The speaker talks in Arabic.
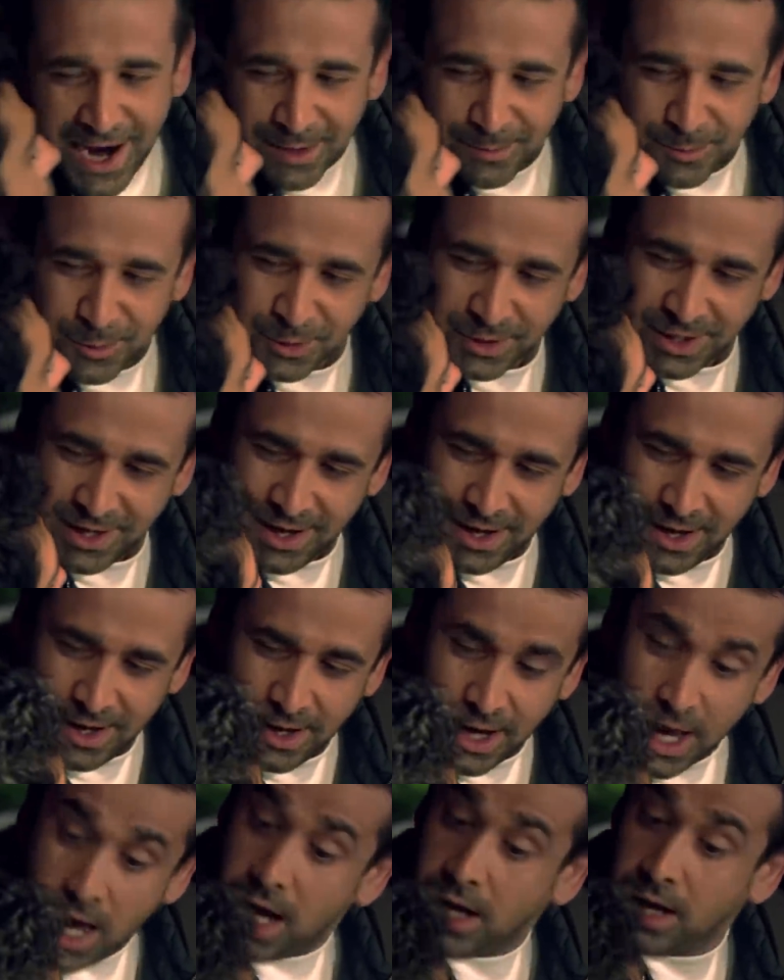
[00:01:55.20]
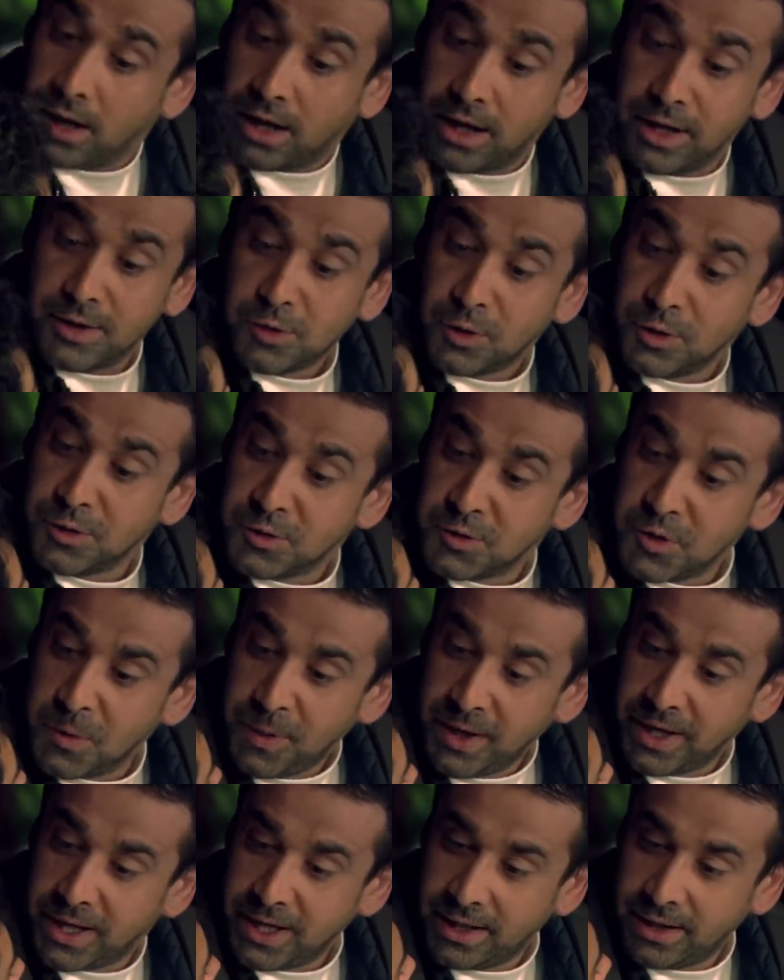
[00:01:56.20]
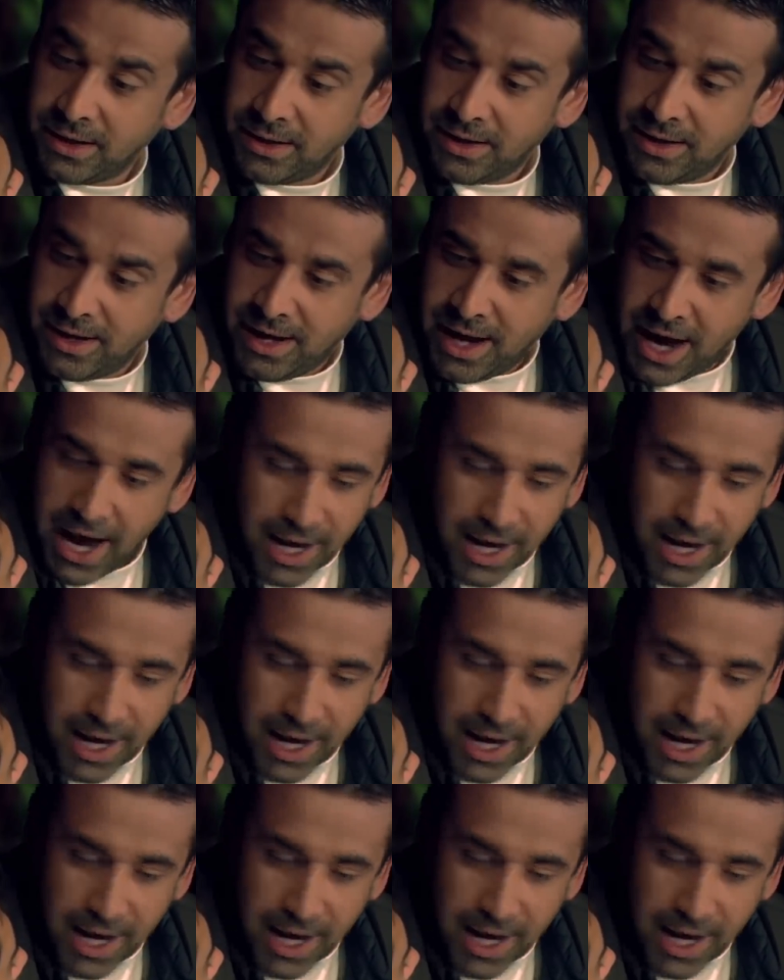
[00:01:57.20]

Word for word: وما اهلك هيصحوا الصبح كده